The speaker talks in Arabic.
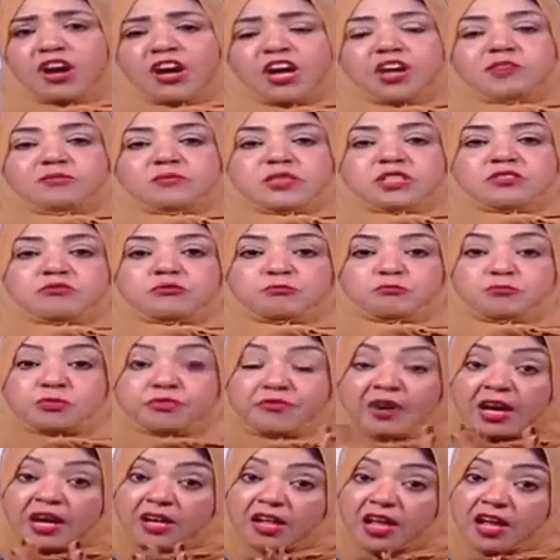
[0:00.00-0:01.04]
قامت
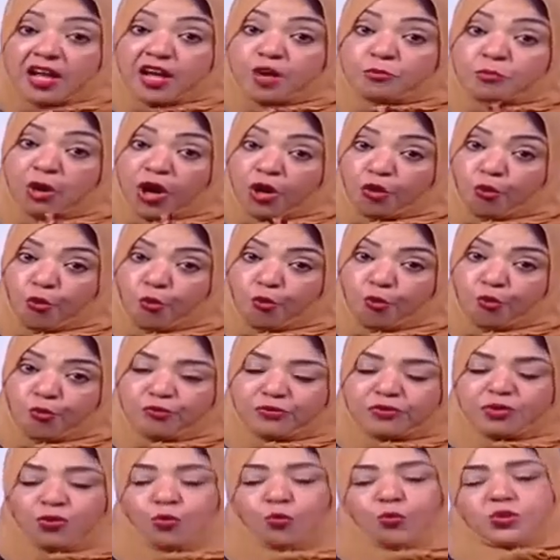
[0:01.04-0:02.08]
متفاعلاها مع الحروف
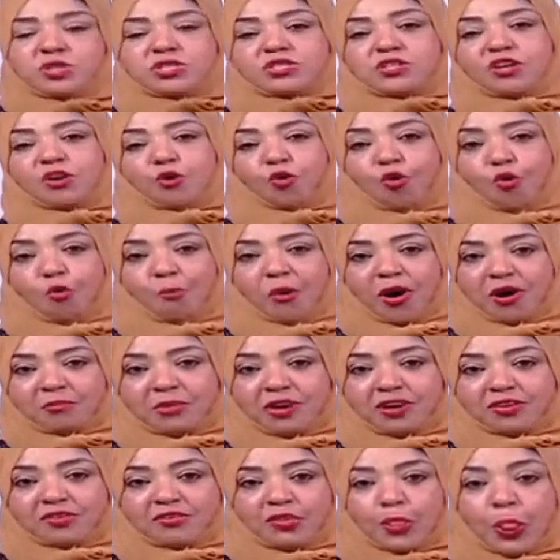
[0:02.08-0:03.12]
وتصالحوا مع
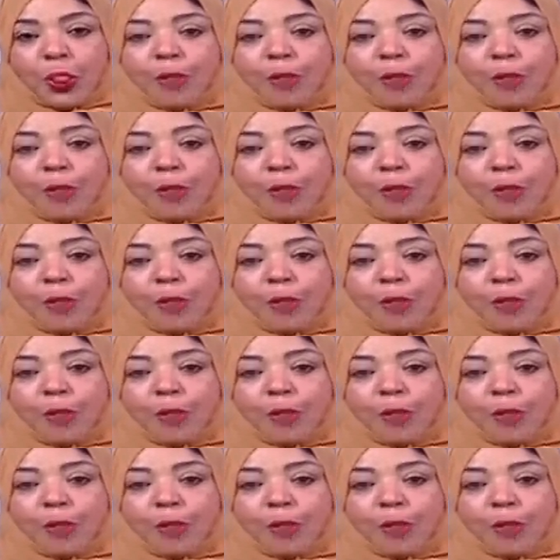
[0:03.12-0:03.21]
بعض